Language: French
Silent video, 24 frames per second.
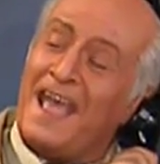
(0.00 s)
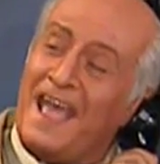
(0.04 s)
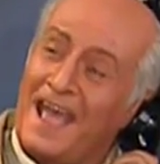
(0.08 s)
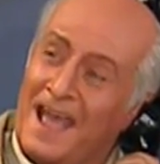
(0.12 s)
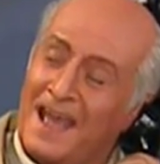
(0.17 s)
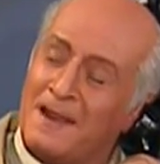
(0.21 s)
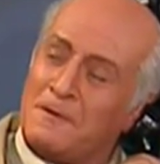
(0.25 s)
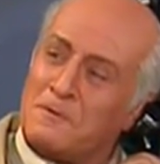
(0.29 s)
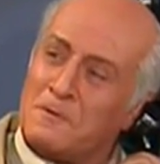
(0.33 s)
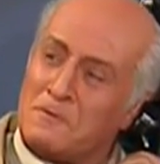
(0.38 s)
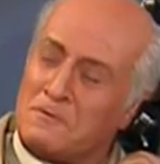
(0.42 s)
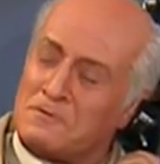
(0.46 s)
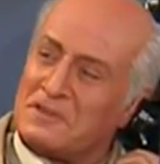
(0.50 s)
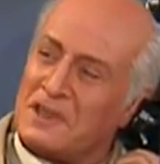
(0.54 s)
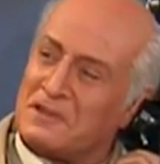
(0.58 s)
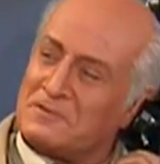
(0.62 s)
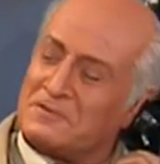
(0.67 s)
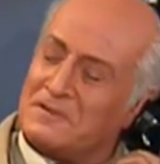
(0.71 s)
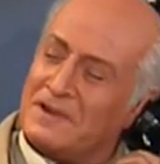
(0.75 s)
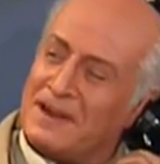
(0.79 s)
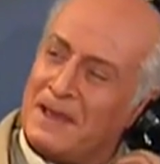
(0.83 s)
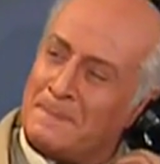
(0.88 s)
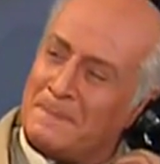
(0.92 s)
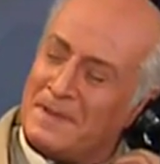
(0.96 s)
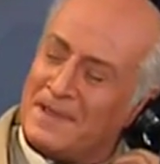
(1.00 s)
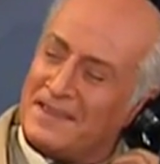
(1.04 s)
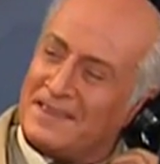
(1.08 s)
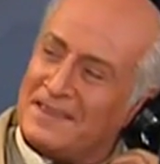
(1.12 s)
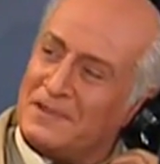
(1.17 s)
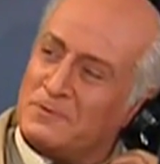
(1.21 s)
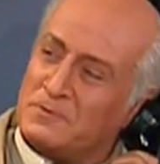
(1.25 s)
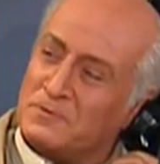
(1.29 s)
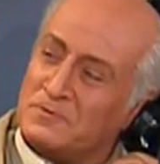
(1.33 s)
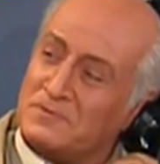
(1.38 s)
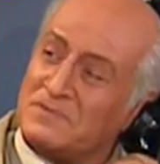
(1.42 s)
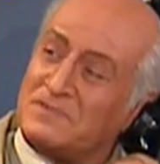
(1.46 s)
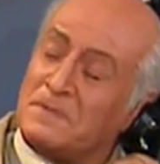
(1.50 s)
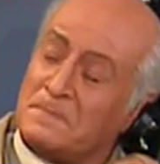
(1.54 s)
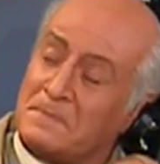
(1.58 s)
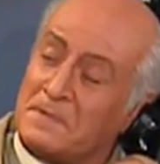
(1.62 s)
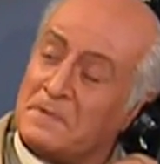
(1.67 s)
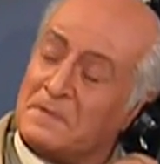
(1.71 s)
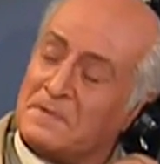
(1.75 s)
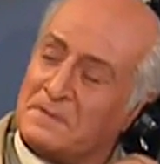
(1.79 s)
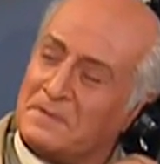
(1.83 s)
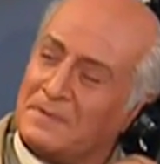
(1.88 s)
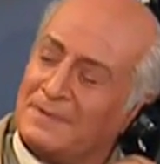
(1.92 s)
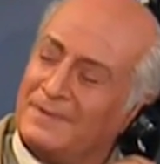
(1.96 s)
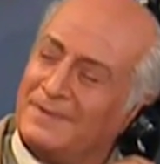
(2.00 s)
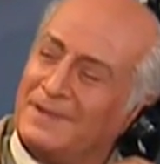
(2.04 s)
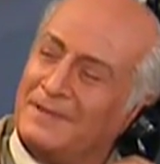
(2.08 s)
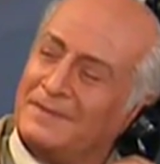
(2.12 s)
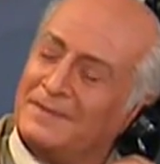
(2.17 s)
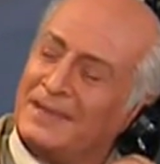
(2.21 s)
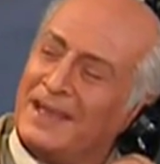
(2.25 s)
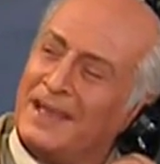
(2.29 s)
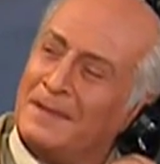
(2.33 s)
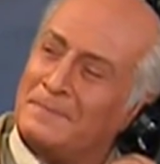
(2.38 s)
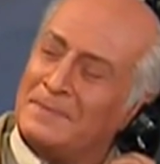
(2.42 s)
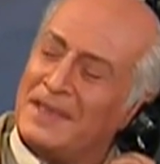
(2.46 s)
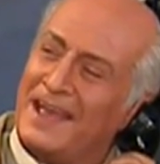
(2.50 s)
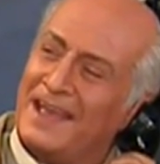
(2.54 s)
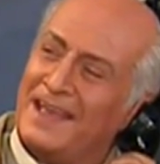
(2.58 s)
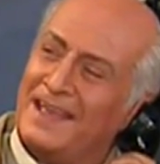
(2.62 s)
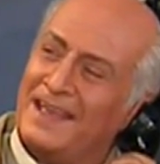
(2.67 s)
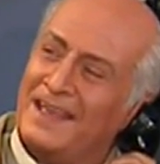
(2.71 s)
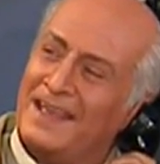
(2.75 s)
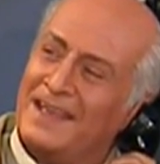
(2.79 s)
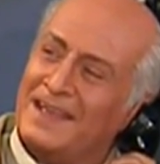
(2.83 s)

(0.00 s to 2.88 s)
Allons, en cherchant un lapin qui tousse, et puis on, en verra bien.